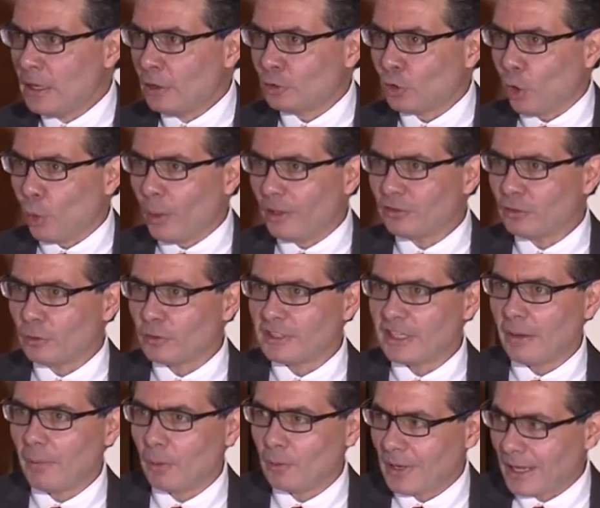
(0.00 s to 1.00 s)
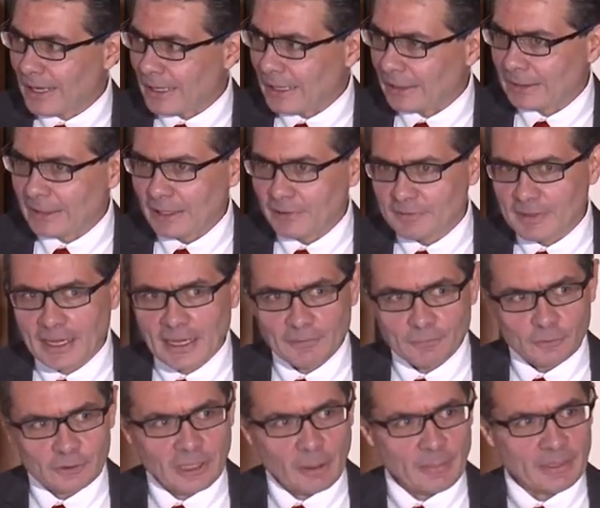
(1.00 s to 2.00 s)
Todo eso nos lleva a una característica
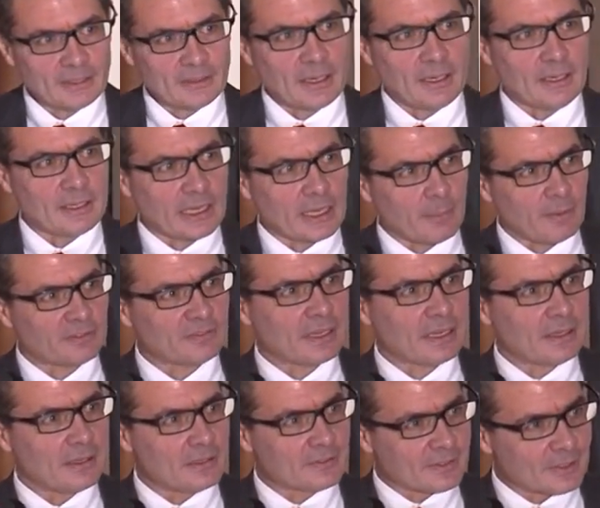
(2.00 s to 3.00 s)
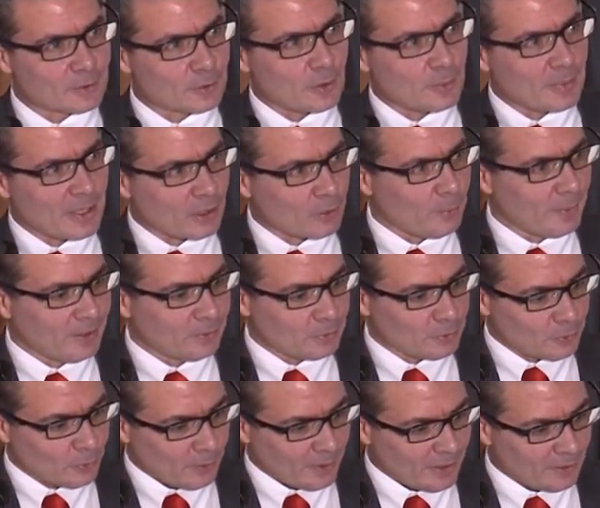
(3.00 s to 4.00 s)
fundamental y que va a estar en el centro de mi argumento
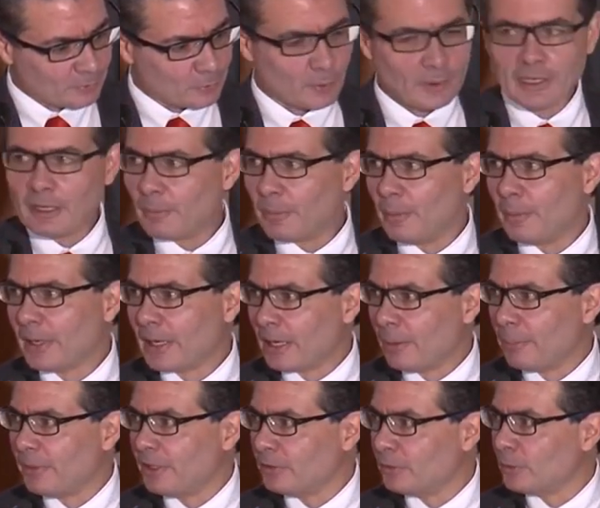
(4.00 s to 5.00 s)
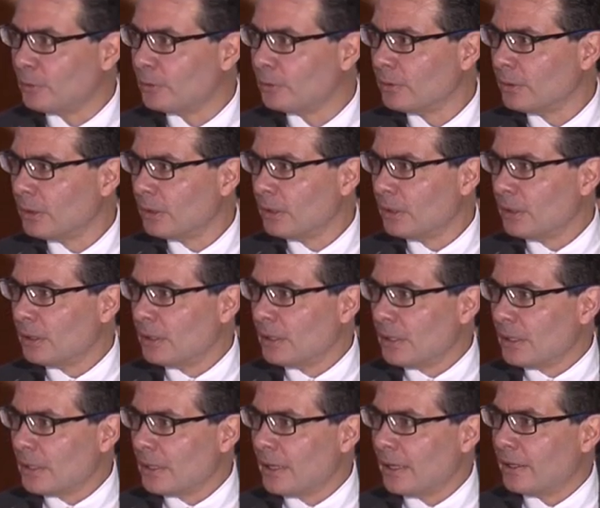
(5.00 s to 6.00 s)
y todavía estoy en el primer capítulo
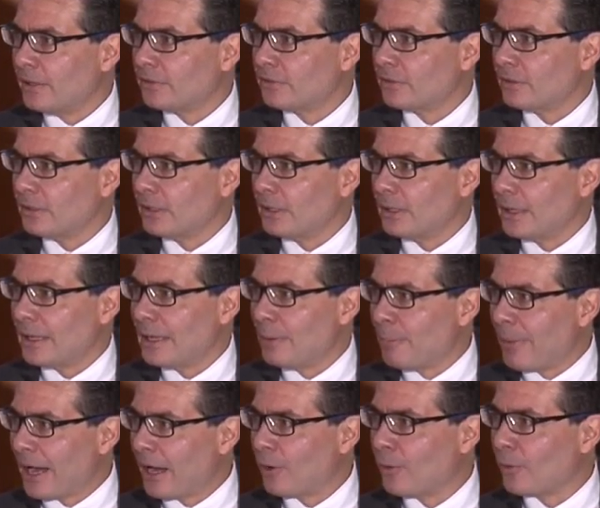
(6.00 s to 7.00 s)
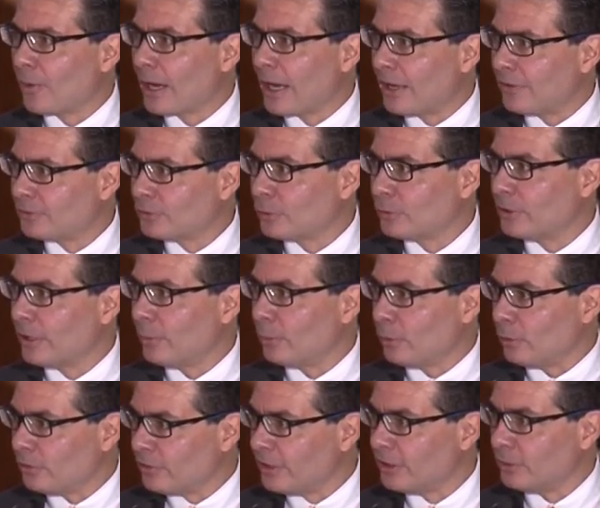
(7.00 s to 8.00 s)
y es el bajo gasto de
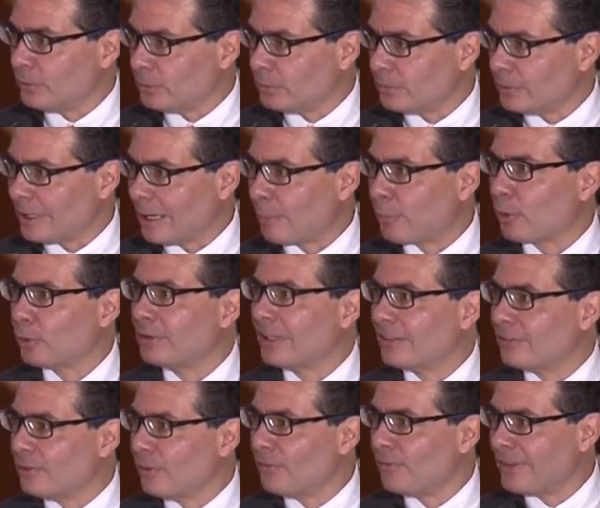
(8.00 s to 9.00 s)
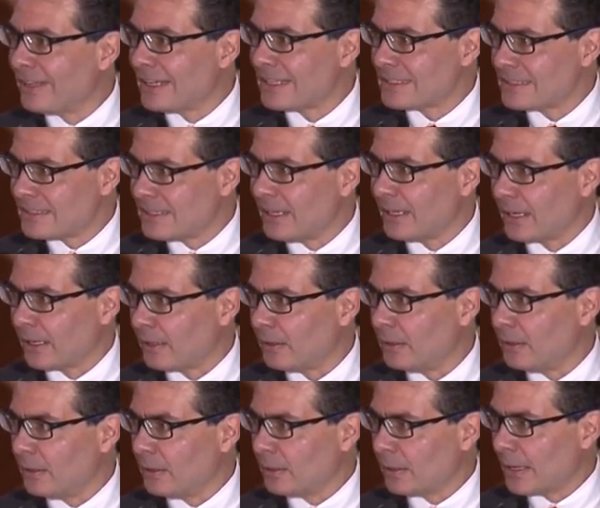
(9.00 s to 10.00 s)
bolsillo, la protección financiera
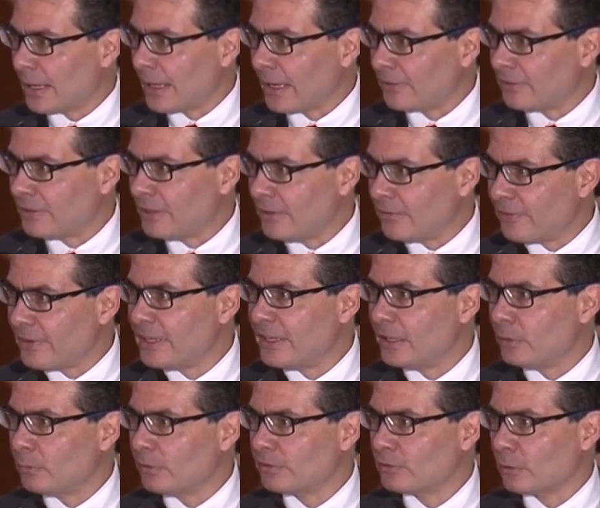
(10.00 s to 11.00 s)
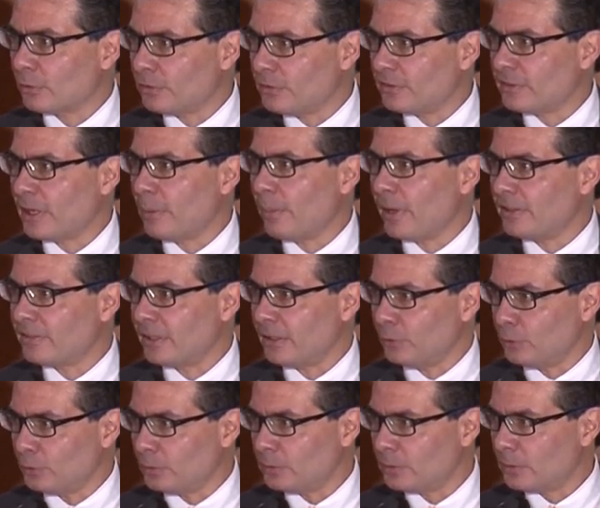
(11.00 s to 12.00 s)
que casi define nuestro sistema de
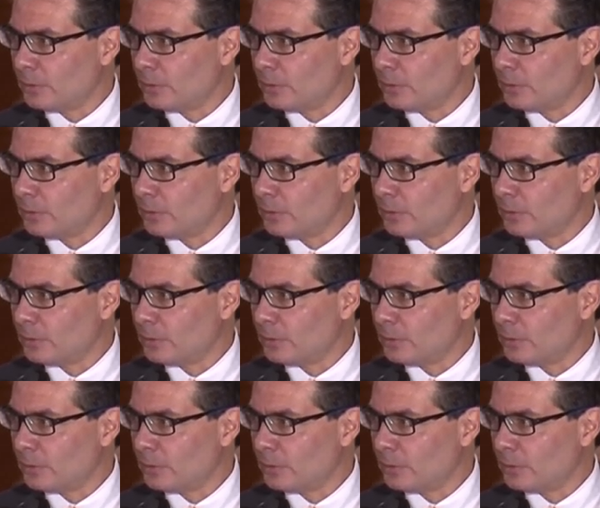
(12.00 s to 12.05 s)
salud.